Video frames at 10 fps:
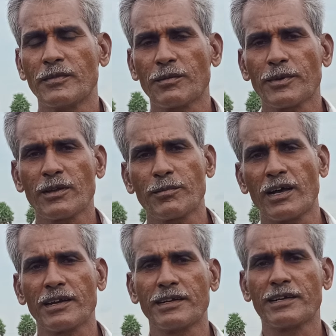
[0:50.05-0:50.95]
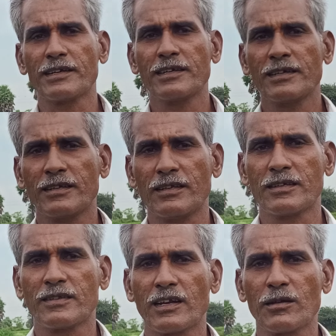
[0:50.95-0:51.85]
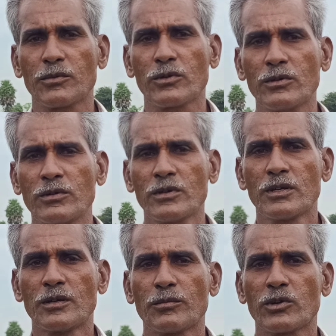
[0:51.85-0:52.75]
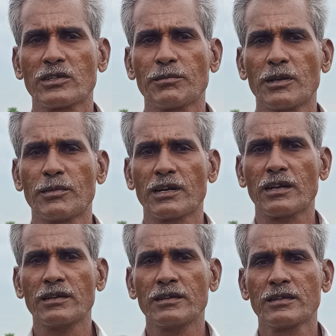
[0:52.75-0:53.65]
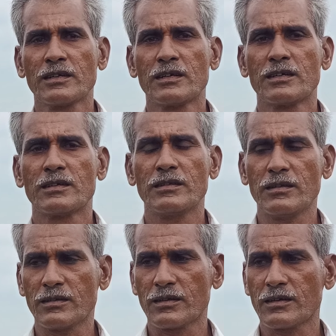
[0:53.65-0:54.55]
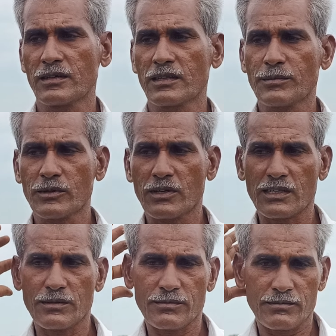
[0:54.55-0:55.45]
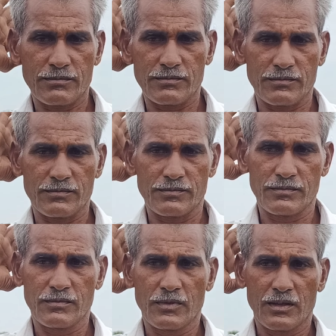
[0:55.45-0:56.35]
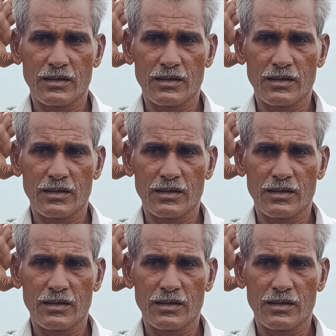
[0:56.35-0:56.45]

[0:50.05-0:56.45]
నా పేరు బాలరెడ్డి అండి జలాల్పూర్ పోచంపల్లి మండలం ఇంతకుముందు గతం ఇది ఏం